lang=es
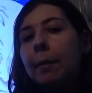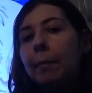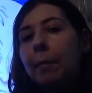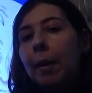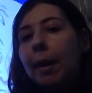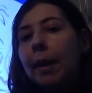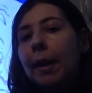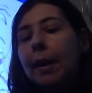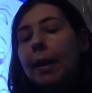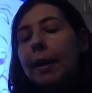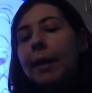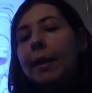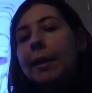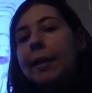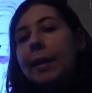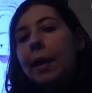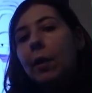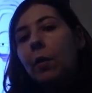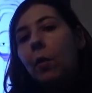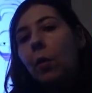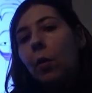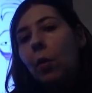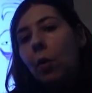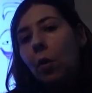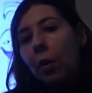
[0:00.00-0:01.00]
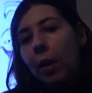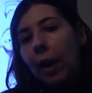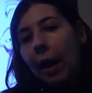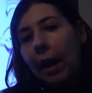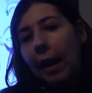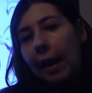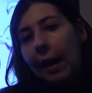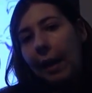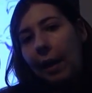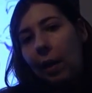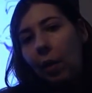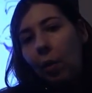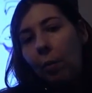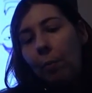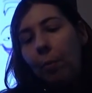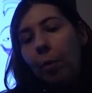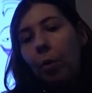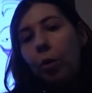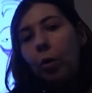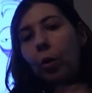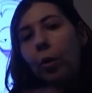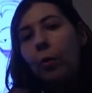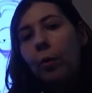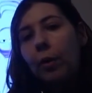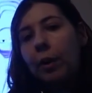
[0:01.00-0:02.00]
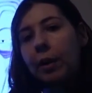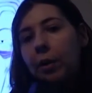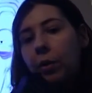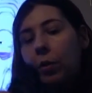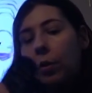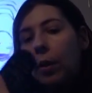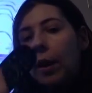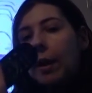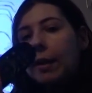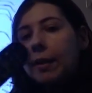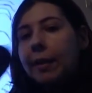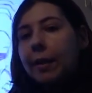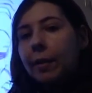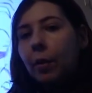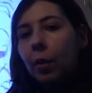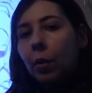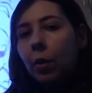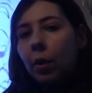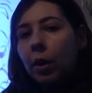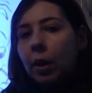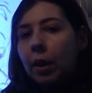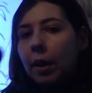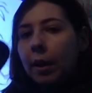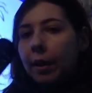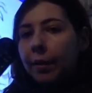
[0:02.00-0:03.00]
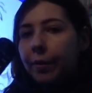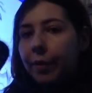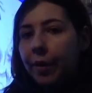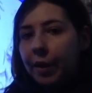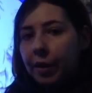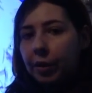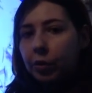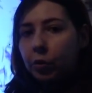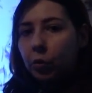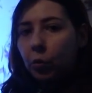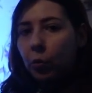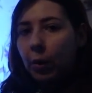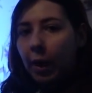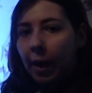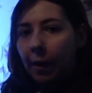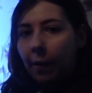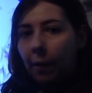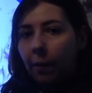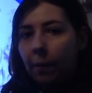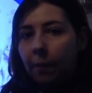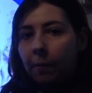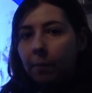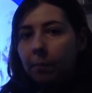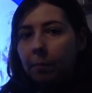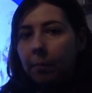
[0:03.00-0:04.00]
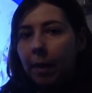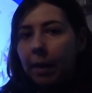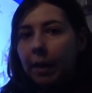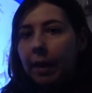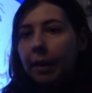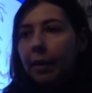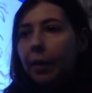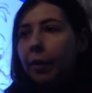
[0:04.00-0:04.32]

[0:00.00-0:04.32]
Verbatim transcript: ¿vale? Y se coloca el hombro, todo eso ha sido censurado, ¿vale?